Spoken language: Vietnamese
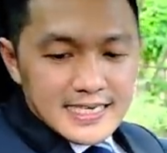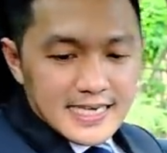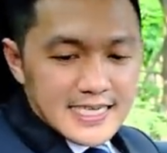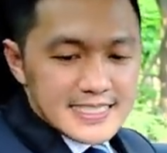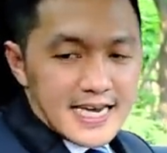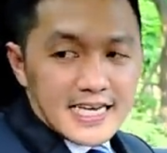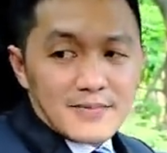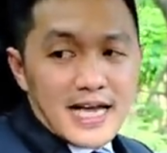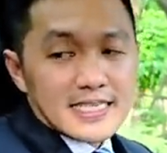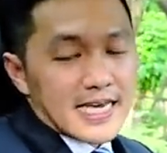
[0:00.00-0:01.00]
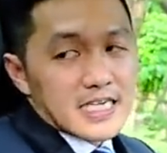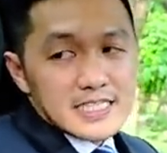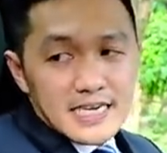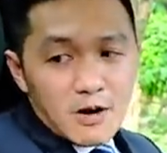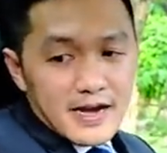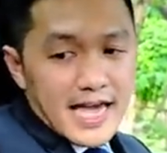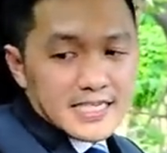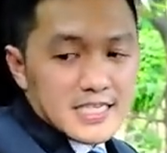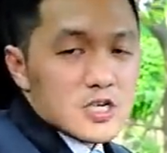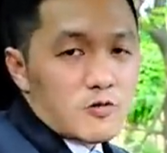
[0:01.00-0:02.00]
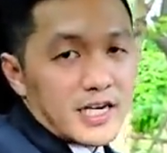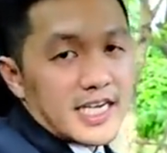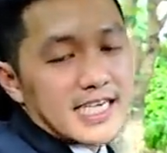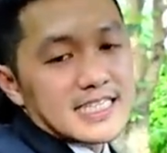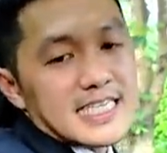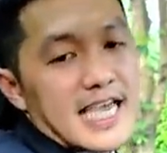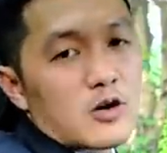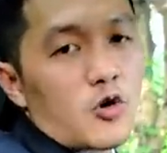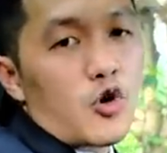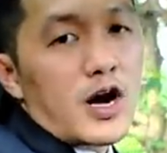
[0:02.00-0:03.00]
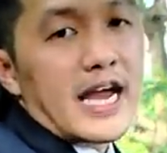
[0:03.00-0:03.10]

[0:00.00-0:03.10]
cái ghế xe này các bạn thấy nó sẽ không khác gì so với các chiếc xe của